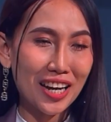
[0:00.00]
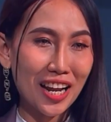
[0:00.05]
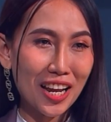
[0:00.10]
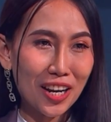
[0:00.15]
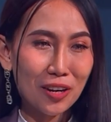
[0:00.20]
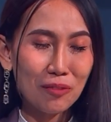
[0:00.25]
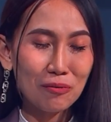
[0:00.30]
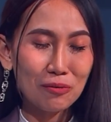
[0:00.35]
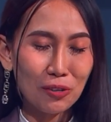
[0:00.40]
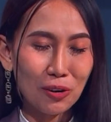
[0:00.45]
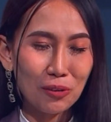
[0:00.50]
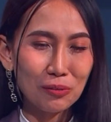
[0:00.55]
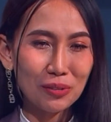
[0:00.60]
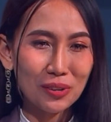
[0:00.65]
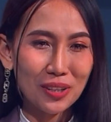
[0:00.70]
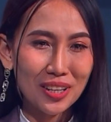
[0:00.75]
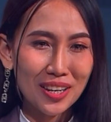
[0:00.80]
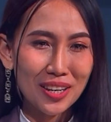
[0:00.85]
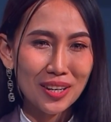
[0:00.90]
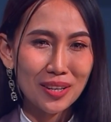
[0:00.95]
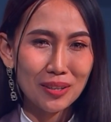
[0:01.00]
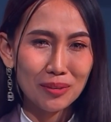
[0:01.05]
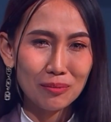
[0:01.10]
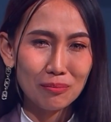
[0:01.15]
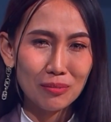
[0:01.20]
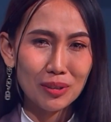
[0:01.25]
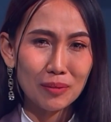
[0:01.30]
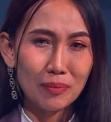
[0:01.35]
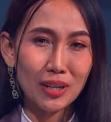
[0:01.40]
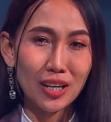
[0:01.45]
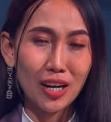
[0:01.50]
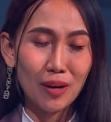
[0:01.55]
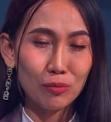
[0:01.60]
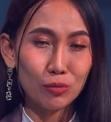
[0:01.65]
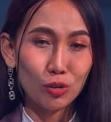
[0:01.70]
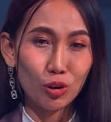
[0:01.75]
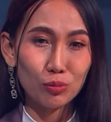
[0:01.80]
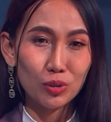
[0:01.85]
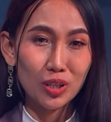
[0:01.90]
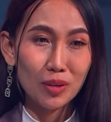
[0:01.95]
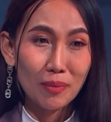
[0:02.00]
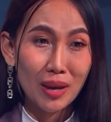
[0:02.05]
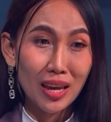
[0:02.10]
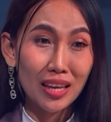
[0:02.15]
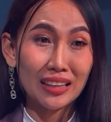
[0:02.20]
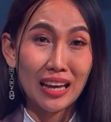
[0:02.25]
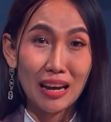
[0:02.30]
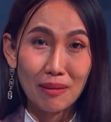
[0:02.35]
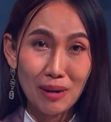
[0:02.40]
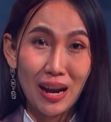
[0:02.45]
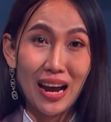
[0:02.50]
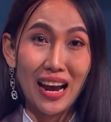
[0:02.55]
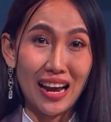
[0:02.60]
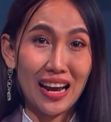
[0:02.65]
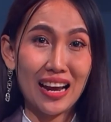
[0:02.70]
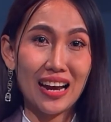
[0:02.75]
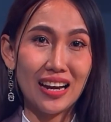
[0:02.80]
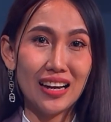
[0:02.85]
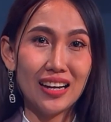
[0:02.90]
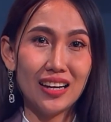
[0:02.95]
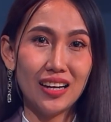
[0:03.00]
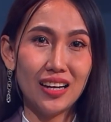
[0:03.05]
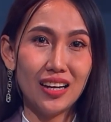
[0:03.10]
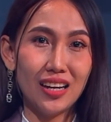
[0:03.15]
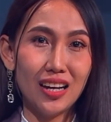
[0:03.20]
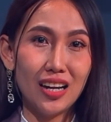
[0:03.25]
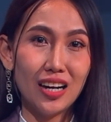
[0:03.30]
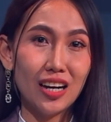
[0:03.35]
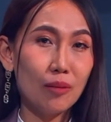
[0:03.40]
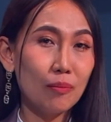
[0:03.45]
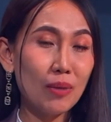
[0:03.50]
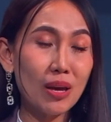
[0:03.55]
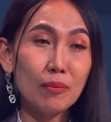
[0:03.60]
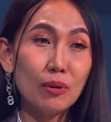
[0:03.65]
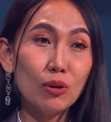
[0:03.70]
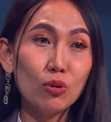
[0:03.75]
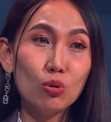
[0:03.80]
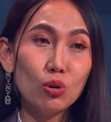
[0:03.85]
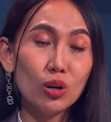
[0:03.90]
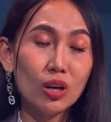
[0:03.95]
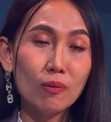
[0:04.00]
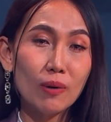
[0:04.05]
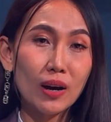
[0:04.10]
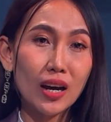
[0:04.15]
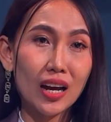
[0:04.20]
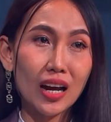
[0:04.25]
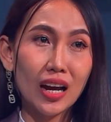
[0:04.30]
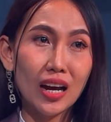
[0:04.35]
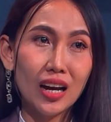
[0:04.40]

สให้คำตอบที่มันเป็นคำตอบที่แม่ตามหาแล้วแม่ไม่รู้เลยว่า